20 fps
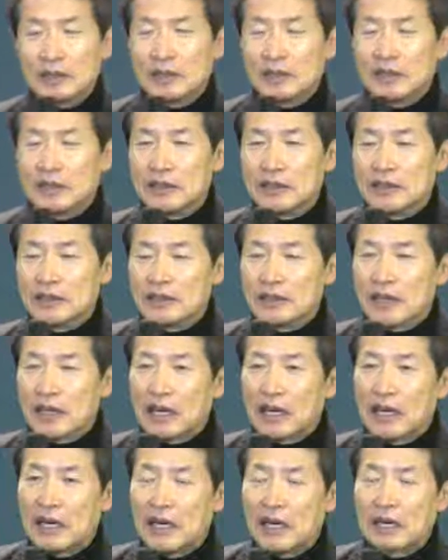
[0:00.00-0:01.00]
어,
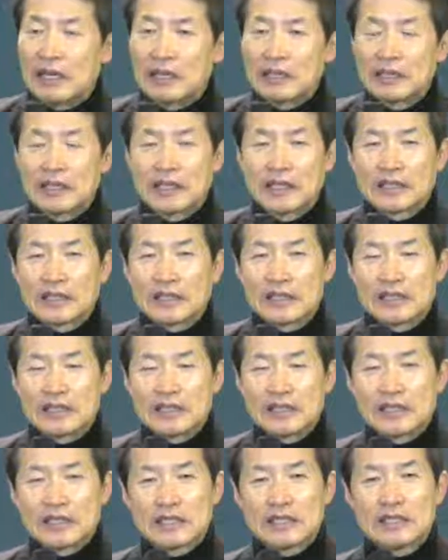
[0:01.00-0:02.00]
제가
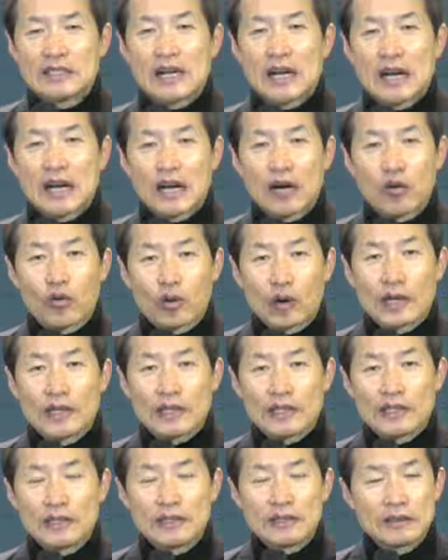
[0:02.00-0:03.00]
가진
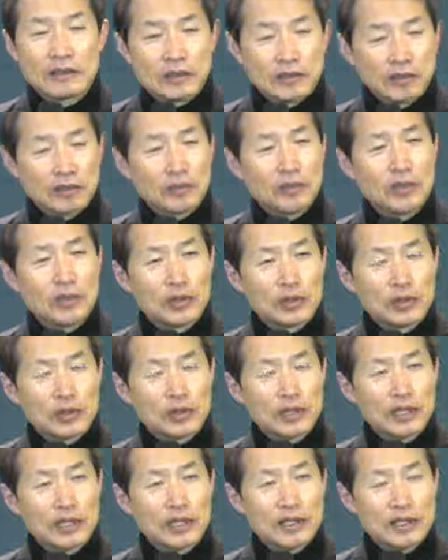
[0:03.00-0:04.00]
신앙관, 뭐
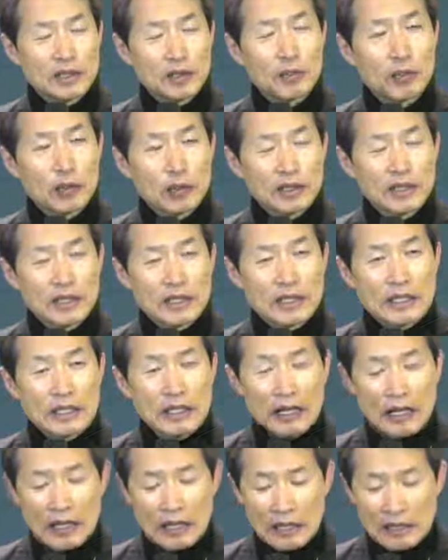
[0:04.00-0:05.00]
제가 이제
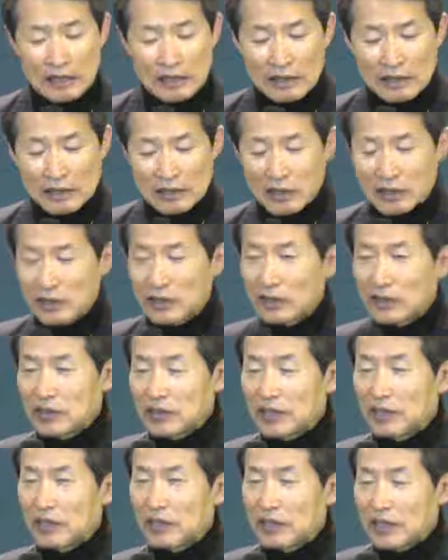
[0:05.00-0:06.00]
목사니까
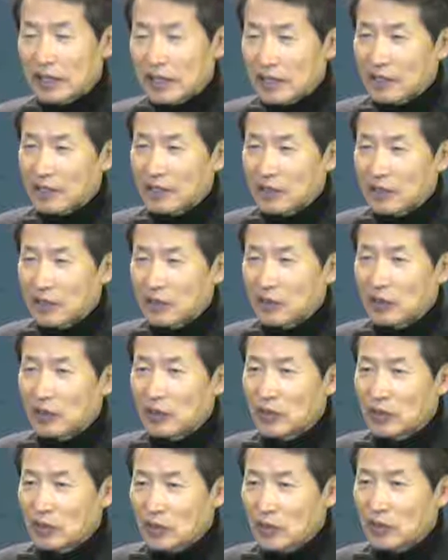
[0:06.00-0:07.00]
성경을
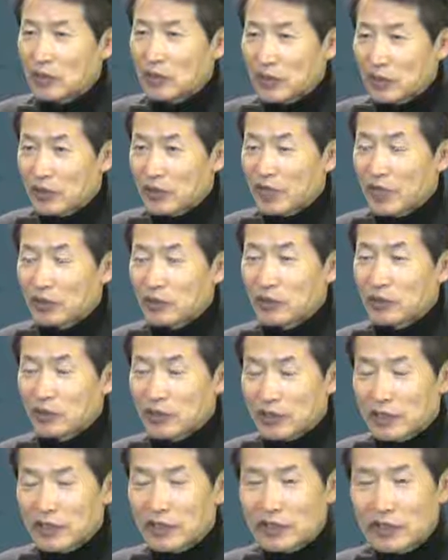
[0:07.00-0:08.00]
가르치고 설교를 하고
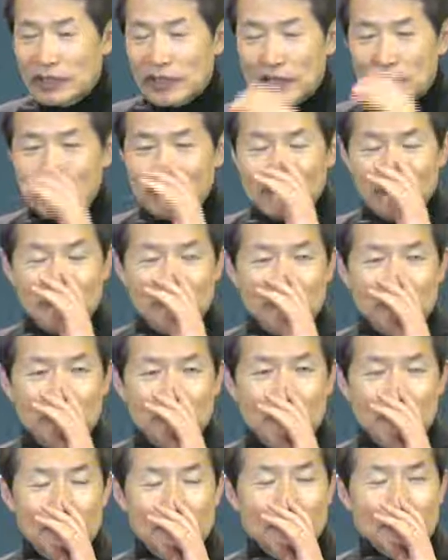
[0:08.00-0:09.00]
그러잖아요.
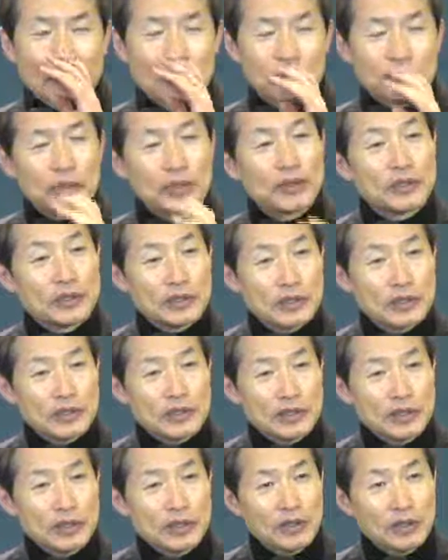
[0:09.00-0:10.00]
물론
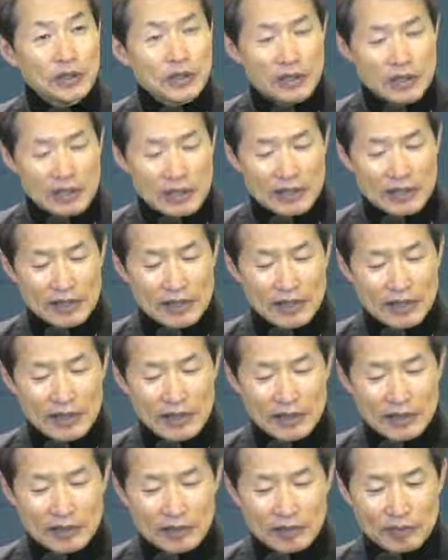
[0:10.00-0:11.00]
저는 설교를
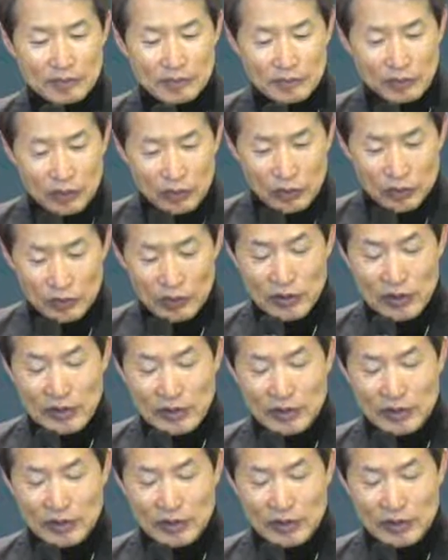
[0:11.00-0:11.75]
할때 뭐 오늘